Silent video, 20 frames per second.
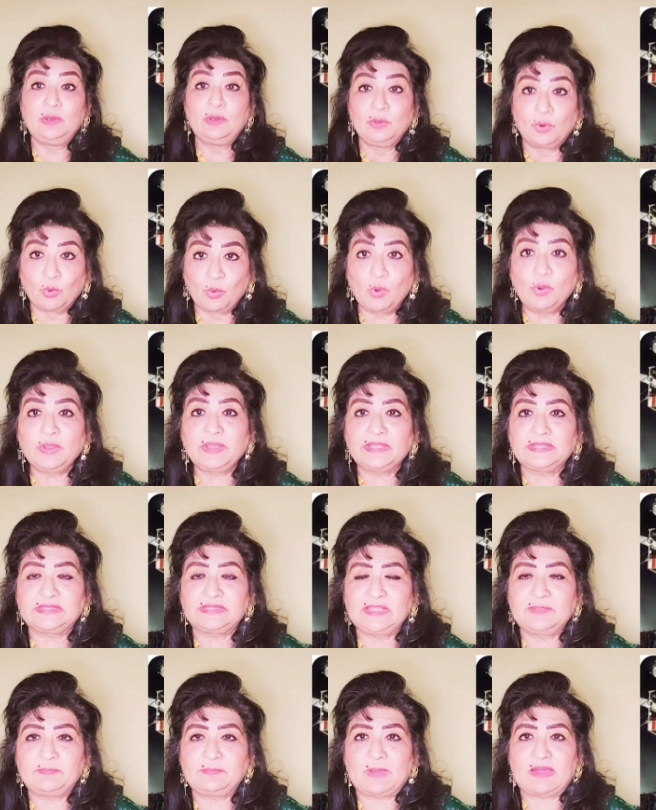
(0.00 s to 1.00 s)
लोगों की
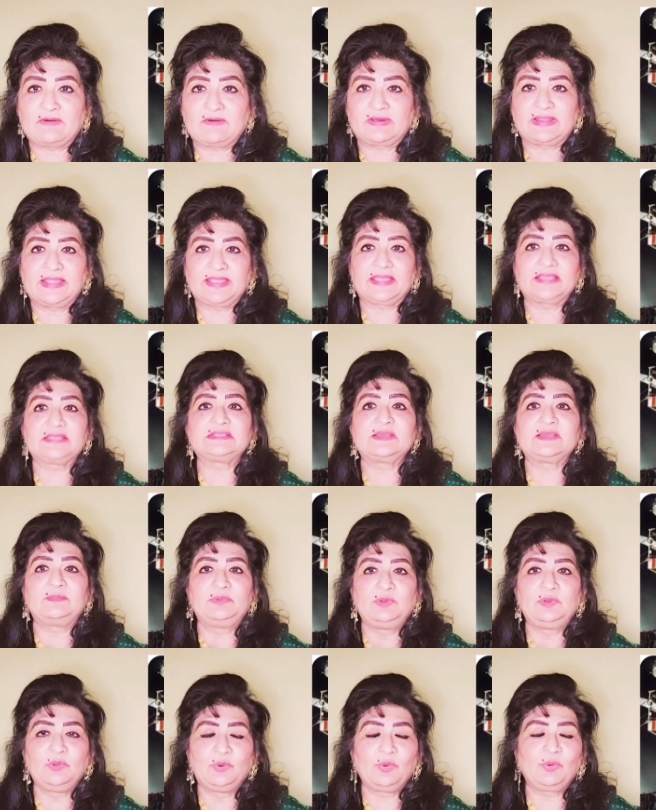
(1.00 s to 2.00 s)
इतनी पावर है कि जब
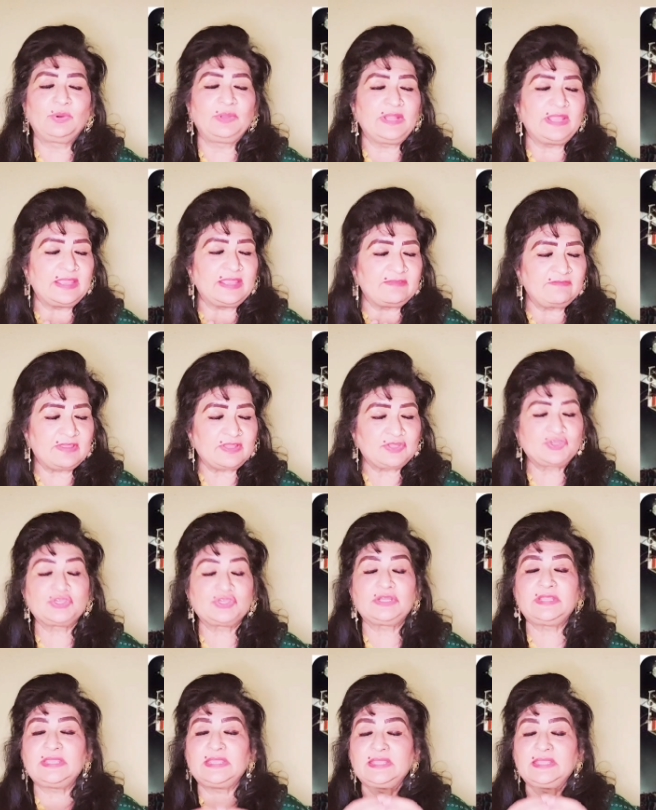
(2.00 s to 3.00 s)
लोगों ने
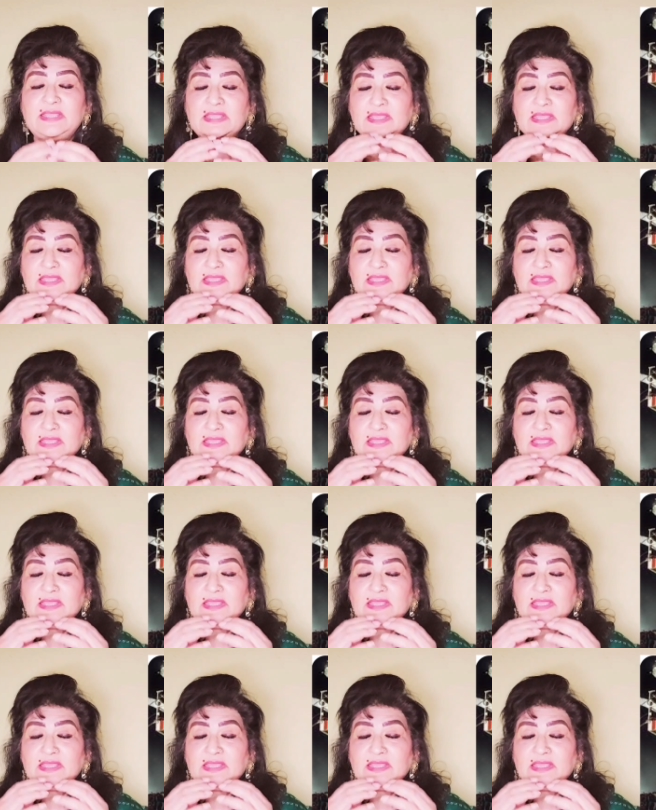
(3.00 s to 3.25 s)
इवेंचुअली